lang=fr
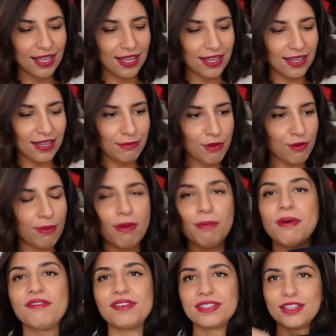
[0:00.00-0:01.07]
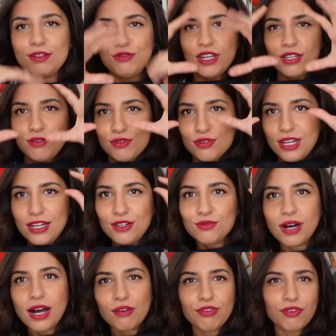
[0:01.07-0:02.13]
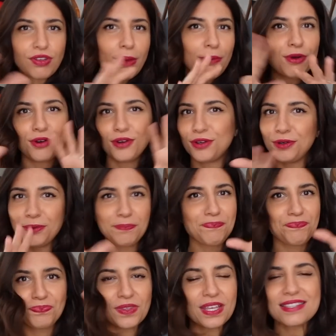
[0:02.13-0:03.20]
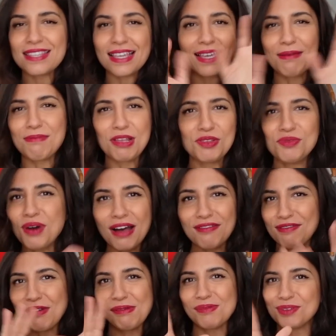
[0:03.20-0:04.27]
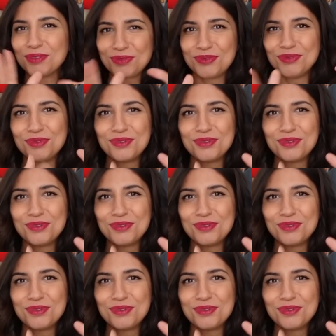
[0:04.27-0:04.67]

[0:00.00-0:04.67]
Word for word: mais ouais, même avec des lunettes de soleil noires, enfin vraiment sac à main noir, enfin vraiment tout